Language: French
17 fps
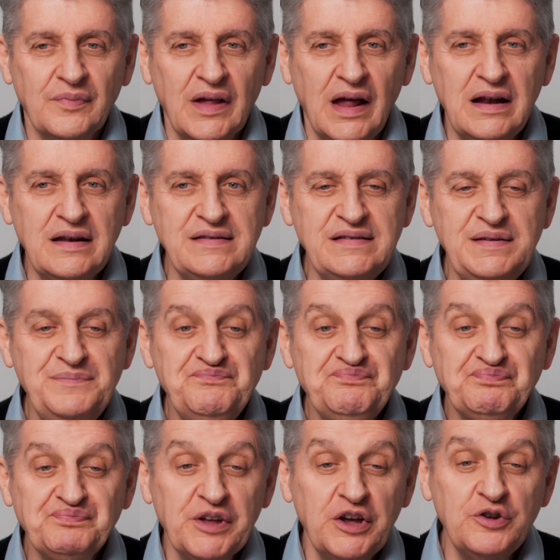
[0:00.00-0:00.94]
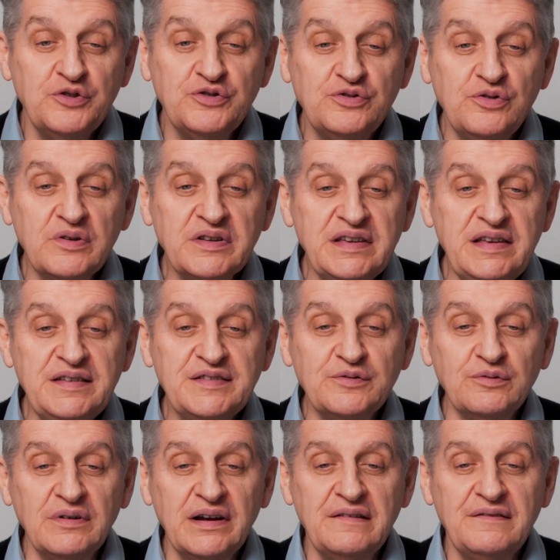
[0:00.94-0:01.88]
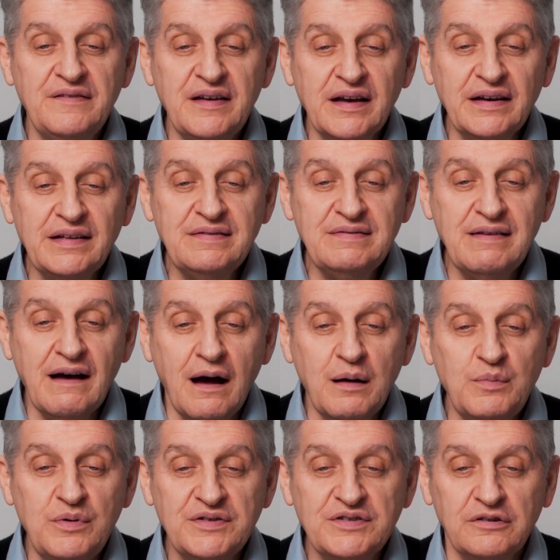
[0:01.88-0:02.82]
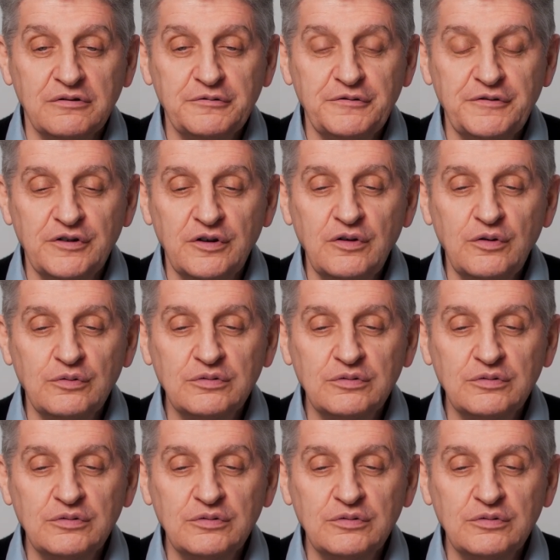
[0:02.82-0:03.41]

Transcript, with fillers: Elle dit, ceux qui sont les véritables enfants